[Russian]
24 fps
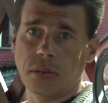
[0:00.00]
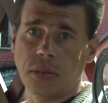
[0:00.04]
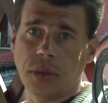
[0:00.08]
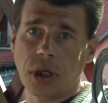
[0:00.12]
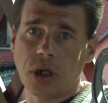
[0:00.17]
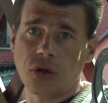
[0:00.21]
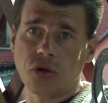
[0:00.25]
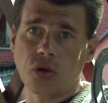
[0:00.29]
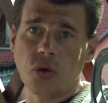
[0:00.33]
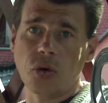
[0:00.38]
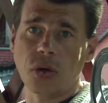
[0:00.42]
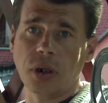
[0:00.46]

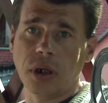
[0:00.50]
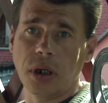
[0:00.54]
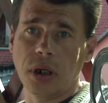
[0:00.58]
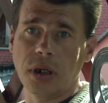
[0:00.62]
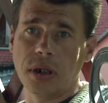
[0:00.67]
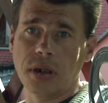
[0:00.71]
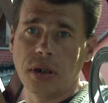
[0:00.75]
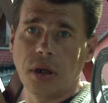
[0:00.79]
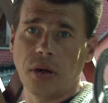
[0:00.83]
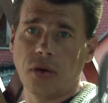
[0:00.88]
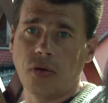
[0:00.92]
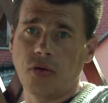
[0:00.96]
насколько я
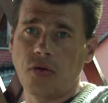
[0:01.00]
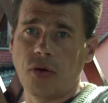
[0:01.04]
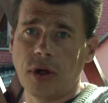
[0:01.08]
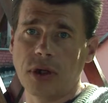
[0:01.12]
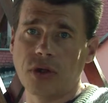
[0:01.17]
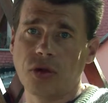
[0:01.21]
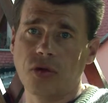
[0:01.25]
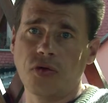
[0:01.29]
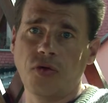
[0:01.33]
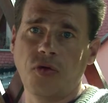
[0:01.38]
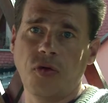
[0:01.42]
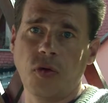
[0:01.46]
знаю,
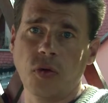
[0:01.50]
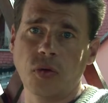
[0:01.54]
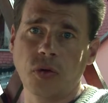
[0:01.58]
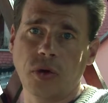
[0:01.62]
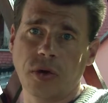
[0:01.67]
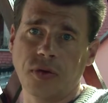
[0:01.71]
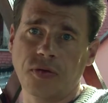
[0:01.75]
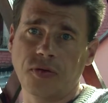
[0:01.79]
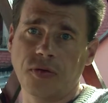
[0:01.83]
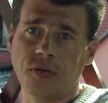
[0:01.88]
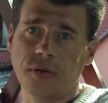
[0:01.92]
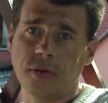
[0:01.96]
20
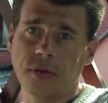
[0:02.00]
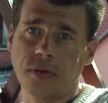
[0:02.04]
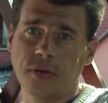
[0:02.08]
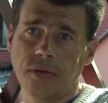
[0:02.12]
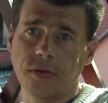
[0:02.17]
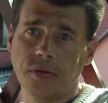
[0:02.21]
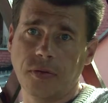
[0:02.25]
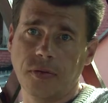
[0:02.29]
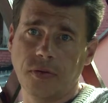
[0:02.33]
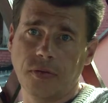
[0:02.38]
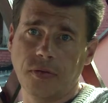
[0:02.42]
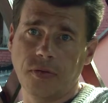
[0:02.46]
фунтов
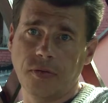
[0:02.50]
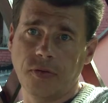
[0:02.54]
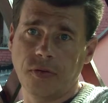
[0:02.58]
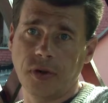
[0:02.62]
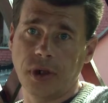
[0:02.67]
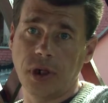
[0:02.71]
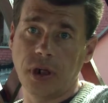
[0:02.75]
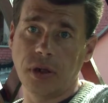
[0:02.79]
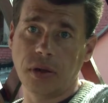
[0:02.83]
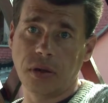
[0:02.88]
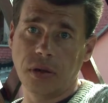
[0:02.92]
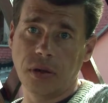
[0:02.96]
в
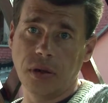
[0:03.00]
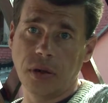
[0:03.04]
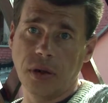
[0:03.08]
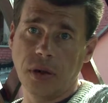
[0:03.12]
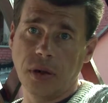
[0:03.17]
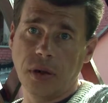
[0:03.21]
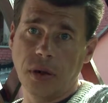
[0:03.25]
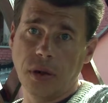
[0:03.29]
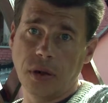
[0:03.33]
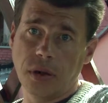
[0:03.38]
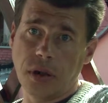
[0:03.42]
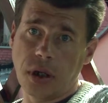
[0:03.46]
день
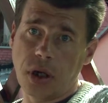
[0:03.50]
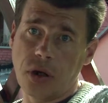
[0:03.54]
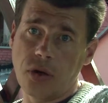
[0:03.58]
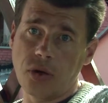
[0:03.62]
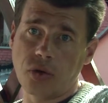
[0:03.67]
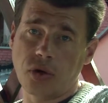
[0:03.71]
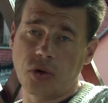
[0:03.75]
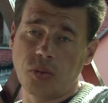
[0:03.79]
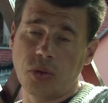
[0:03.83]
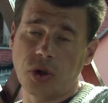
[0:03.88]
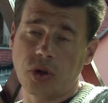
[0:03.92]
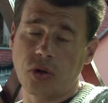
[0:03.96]

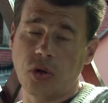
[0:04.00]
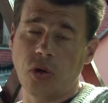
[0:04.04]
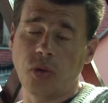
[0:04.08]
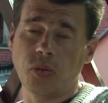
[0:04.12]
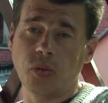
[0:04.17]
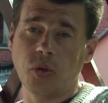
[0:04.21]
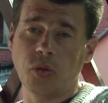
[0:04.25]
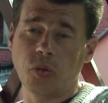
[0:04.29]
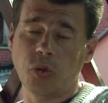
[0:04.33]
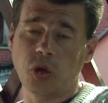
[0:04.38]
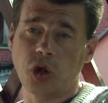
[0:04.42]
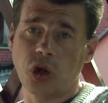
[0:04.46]
дается
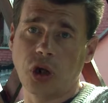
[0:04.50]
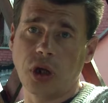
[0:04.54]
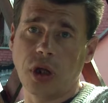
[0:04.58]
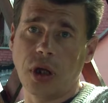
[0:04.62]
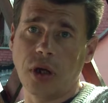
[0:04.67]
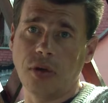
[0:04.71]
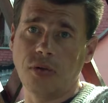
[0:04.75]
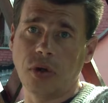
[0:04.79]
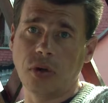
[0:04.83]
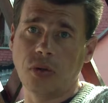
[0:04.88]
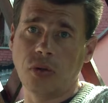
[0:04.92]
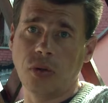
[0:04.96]
бездомному
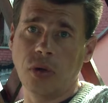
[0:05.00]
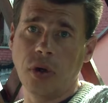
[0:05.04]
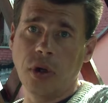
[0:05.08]
человеку.